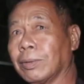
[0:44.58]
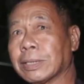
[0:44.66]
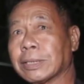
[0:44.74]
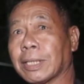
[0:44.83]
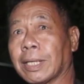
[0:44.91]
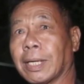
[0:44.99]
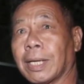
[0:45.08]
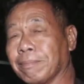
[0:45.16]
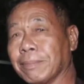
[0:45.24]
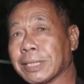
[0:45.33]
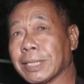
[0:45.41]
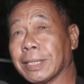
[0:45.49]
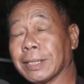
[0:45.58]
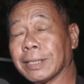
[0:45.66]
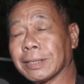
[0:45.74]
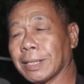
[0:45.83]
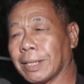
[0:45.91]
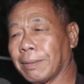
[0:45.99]
lang sa
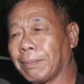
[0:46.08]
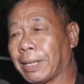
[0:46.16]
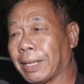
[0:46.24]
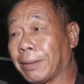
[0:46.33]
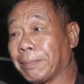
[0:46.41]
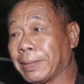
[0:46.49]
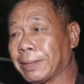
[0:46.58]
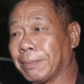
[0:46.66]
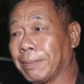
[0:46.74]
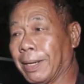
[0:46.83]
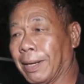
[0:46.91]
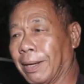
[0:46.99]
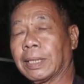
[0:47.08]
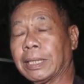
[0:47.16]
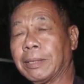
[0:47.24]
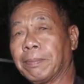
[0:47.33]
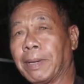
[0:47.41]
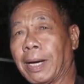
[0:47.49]
vicinity sa Barangay Fatima. Ang
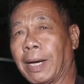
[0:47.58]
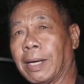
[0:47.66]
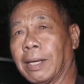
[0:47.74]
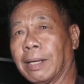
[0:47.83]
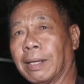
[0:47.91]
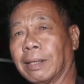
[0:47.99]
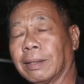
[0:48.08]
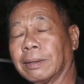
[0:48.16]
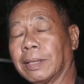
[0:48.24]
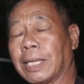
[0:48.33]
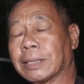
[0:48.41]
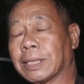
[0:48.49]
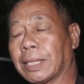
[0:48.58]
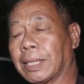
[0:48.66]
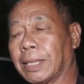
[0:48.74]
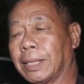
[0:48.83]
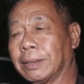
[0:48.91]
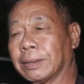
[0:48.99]
iba
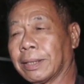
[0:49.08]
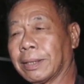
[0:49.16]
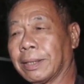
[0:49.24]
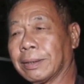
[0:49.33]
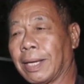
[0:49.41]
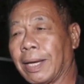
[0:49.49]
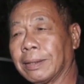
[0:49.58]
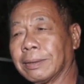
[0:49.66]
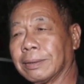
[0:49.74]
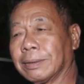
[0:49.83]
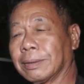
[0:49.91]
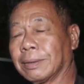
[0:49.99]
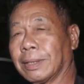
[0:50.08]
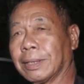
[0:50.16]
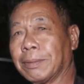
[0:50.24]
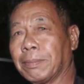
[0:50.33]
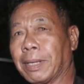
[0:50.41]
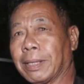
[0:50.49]
nasa internitan, ang
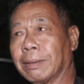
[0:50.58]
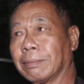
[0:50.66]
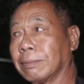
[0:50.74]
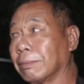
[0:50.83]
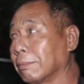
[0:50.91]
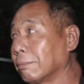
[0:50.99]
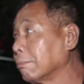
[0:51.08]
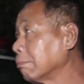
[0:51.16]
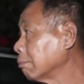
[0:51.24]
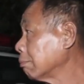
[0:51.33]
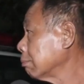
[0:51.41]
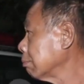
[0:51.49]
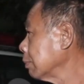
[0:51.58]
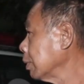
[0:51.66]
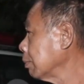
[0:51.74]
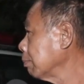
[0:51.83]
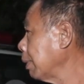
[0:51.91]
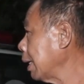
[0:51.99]
iba yung
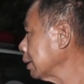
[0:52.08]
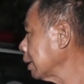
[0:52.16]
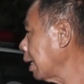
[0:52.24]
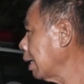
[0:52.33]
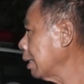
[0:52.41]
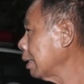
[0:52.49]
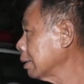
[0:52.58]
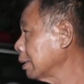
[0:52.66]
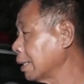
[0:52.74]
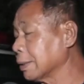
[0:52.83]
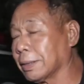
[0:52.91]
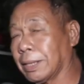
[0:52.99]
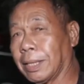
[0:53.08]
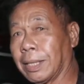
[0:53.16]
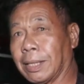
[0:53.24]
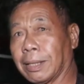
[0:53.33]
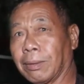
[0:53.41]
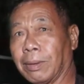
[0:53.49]
yung bata
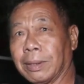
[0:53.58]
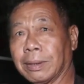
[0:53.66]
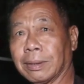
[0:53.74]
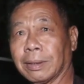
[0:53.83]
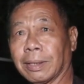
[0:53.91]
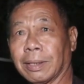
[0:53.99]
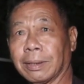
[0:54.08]
nasa kwan, na,